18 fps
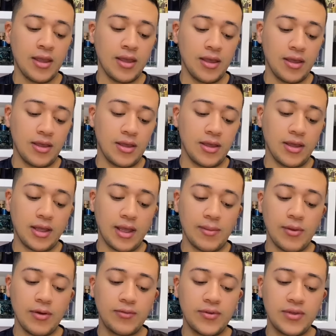آه،
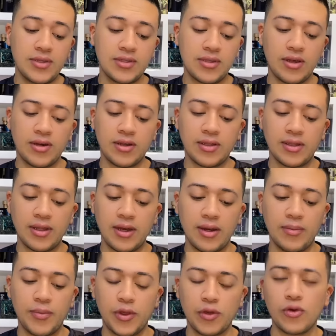كمان في زهره
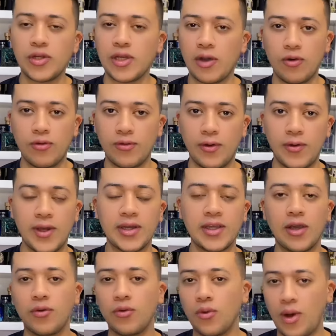البيونيا
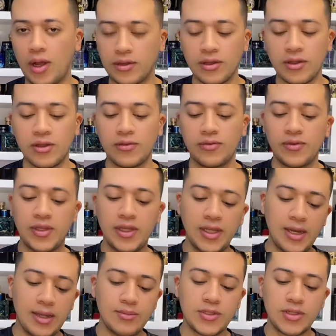والفوانيا واعتقد في
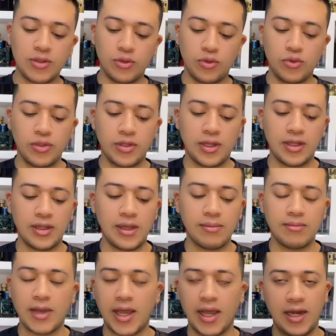لمسه عود كده
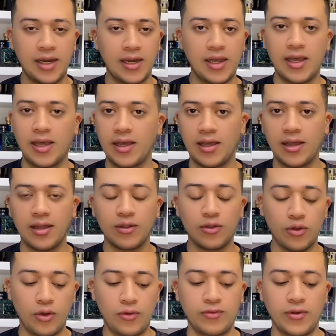مخلياها
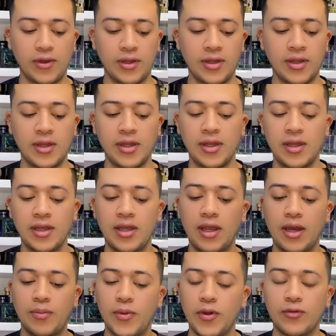تحفه
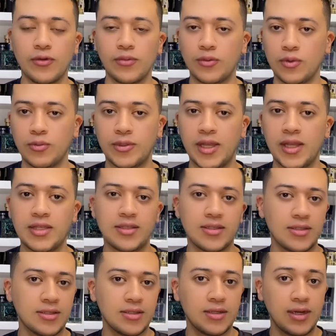البرفيوم
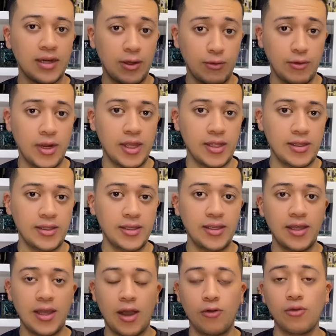ممتاز لو
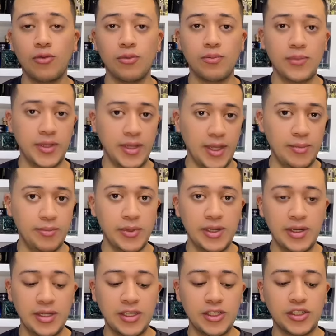لقيتيه او بتحبي
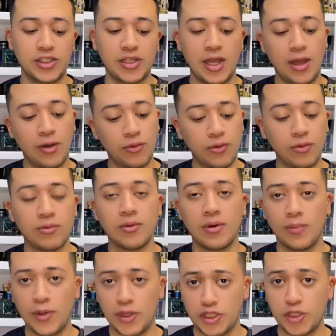النيش او
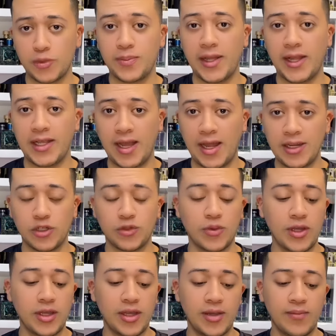البادجت بتاعك عالي
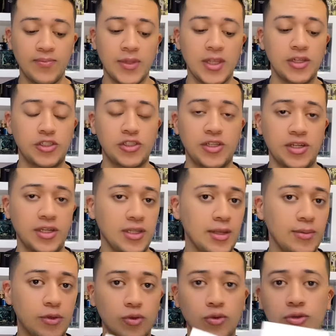شويه اشتريه
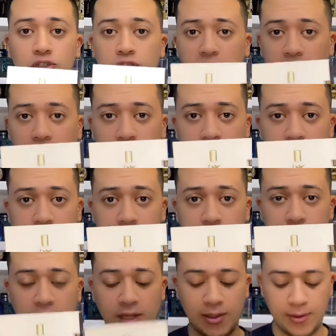ده بيكون شكل
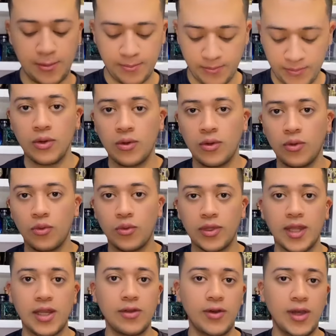الازازه بتاعتها
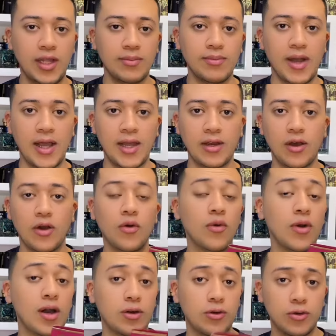وتاني واحد معانا
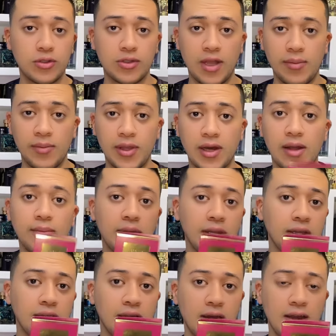هو روز اميره
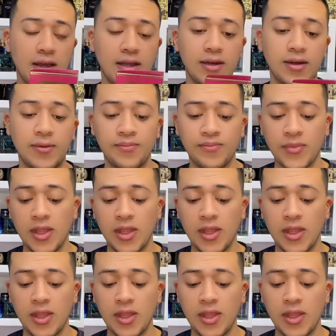من جرلان